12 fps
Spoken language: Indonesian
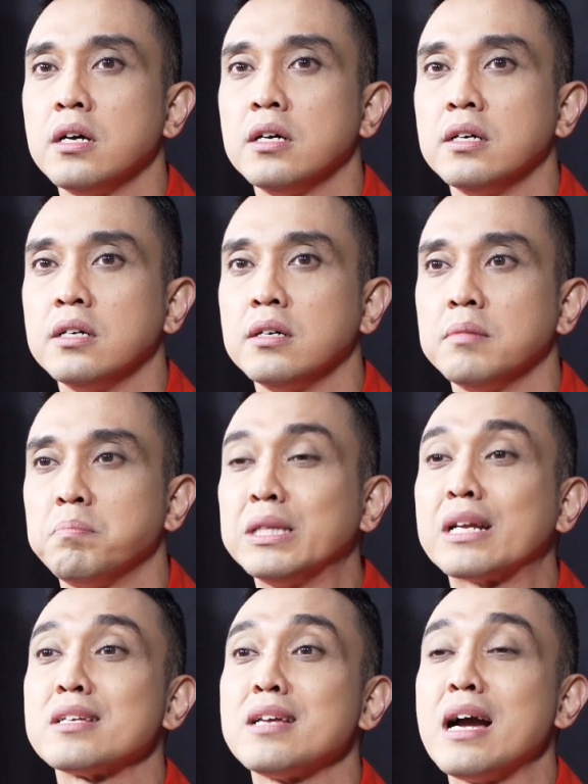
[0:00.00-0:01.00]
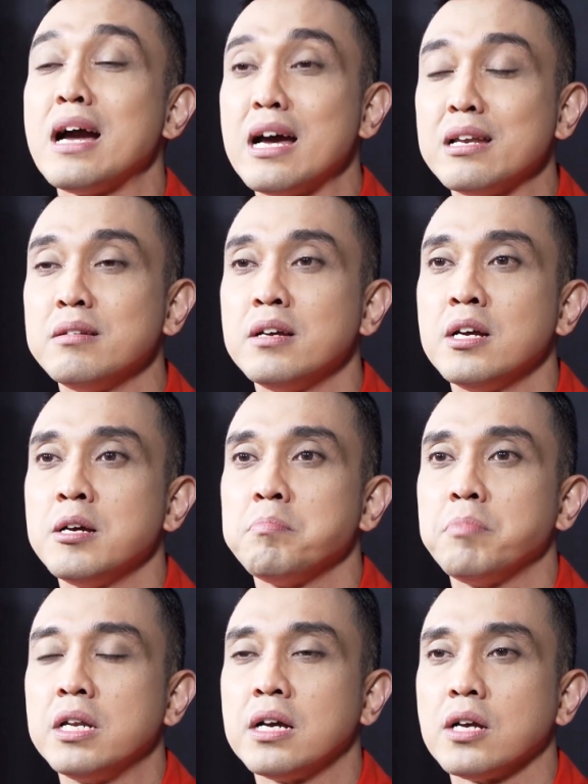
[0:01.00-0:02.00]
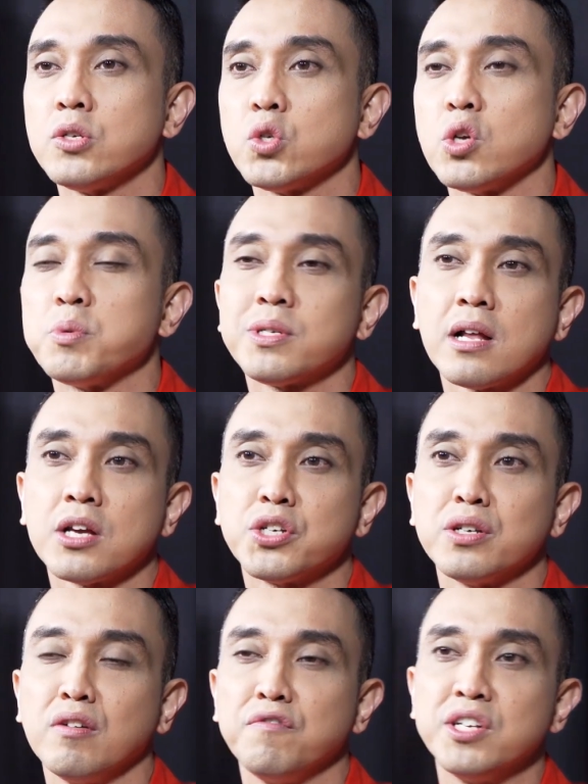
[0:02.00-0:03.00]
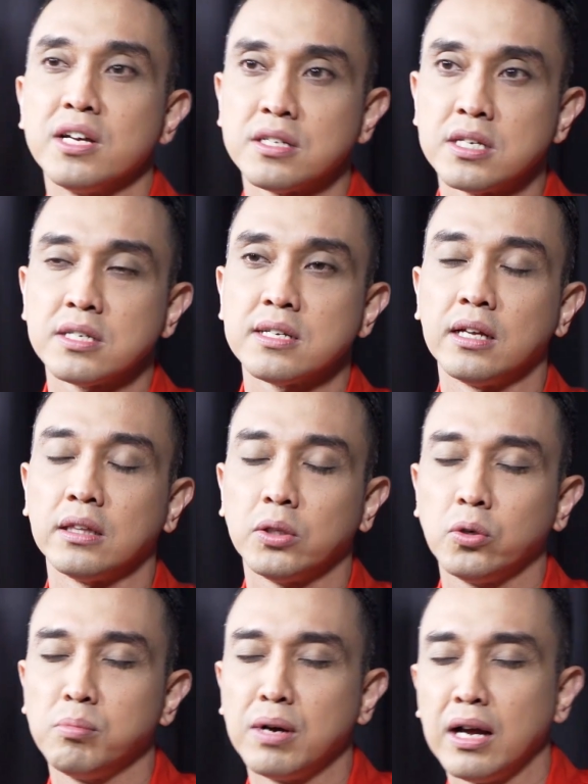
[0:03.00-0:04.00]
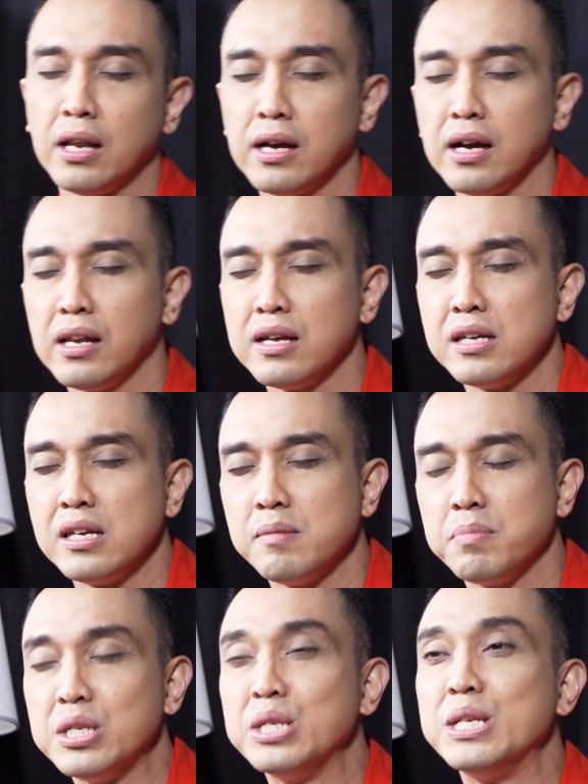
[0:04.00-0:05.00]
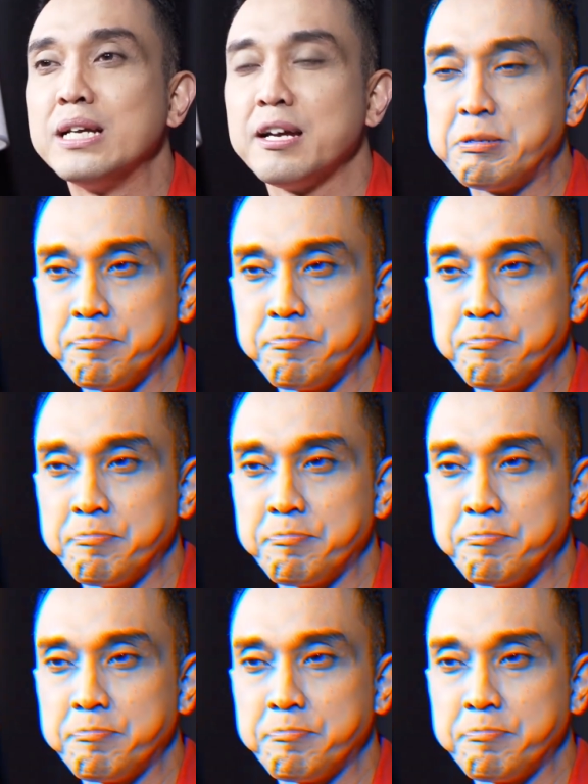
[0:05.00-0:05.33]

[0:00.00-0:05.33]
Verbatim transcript: e, eh, penerasangkaan pada kasus obstruction of justice atau halang-halangi penyidikan.